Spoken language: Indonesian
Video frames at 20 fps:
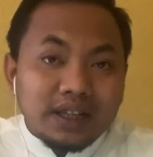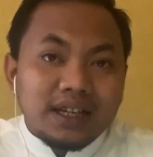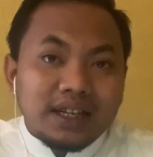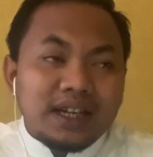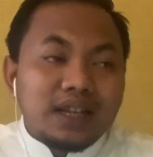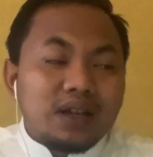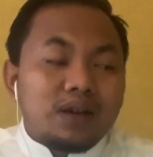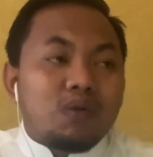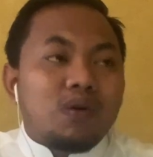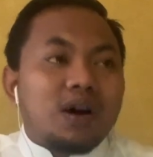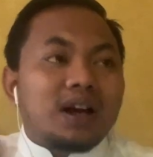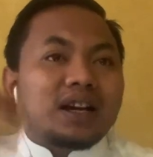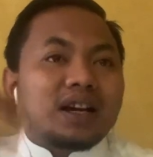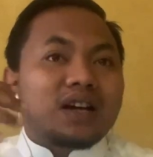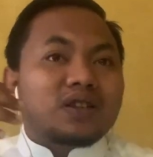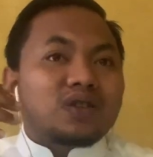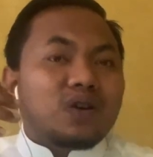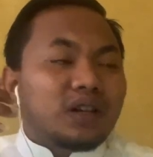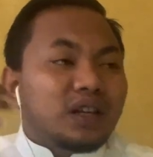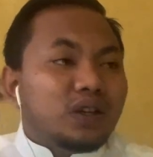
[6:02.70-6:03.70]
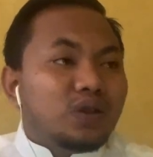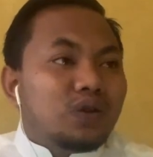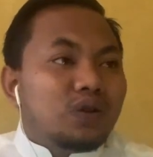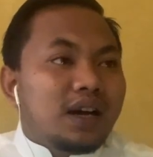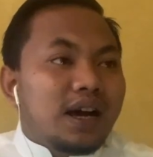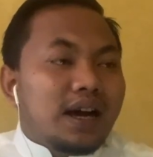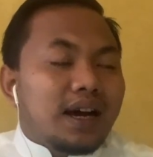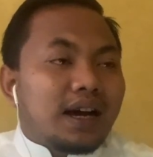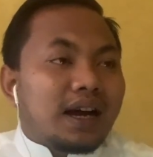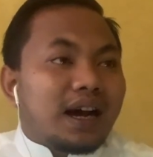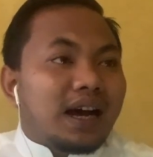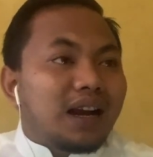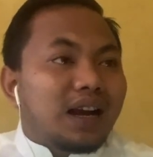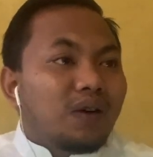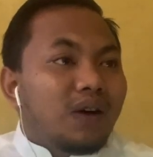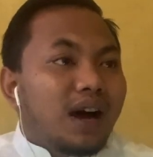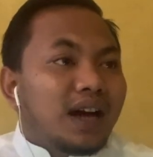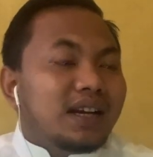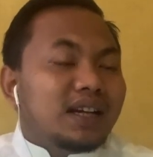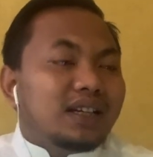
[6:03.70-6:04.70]
Jadi warga Saudi juga
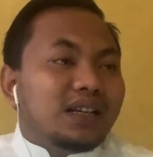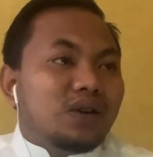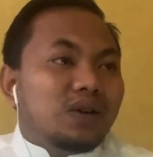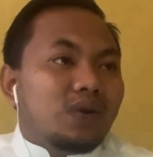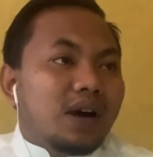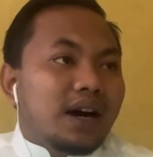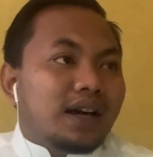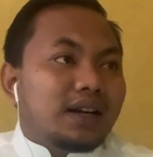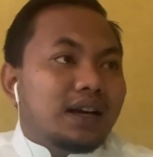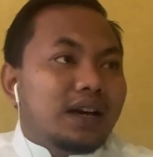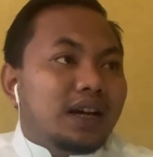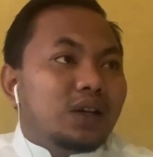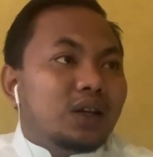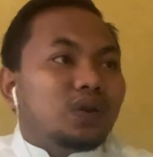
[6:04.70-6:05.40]
kalau ada di luar